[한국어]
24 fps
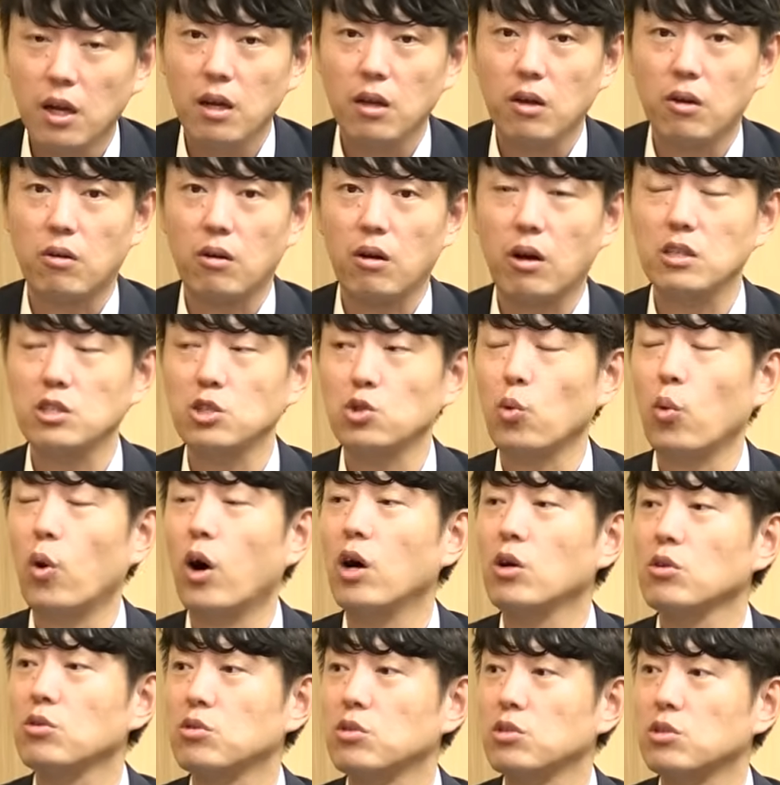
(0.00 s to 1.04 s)
여러 가지
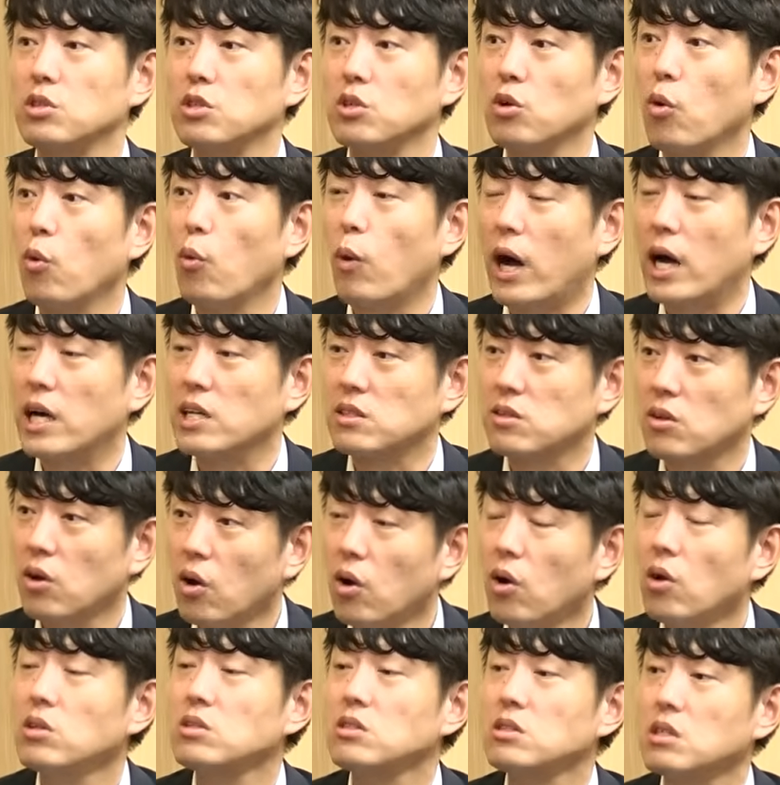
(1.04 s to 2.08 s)
노하우들을 들고
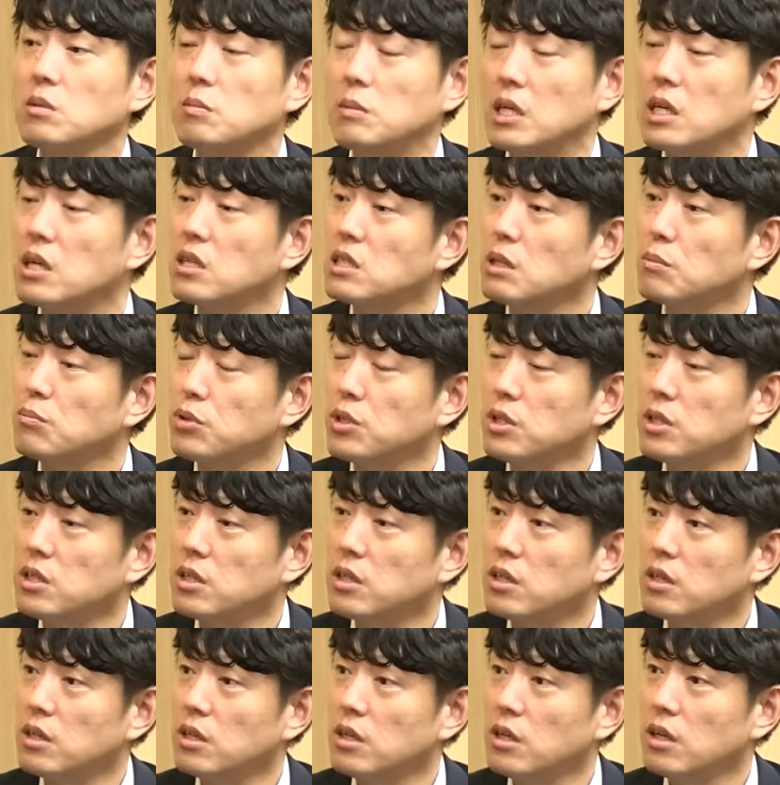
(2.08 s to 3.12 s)
와서 지금 잉크젯
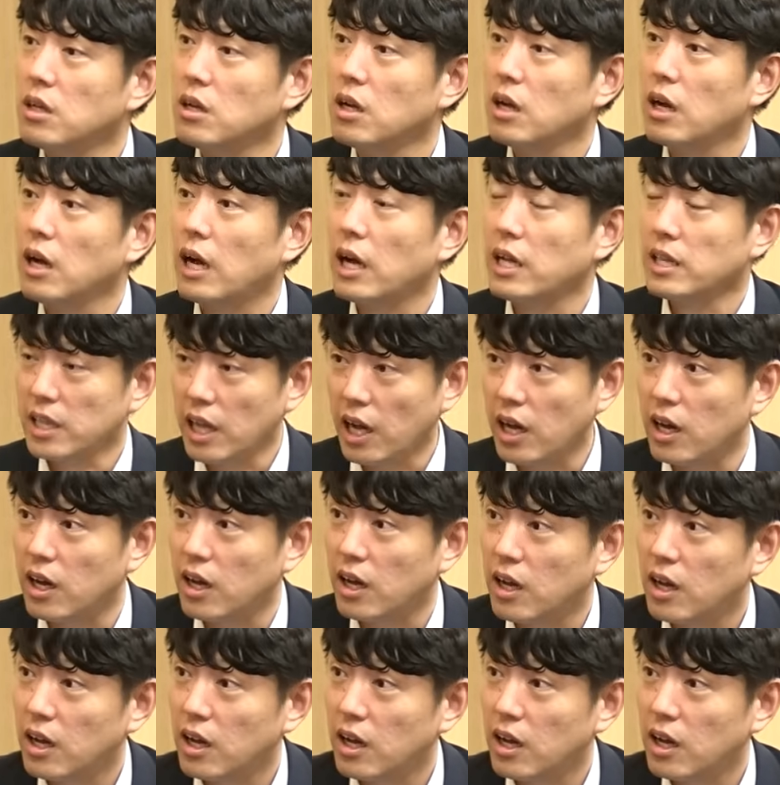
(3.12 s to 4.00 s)
프린팅을 한다.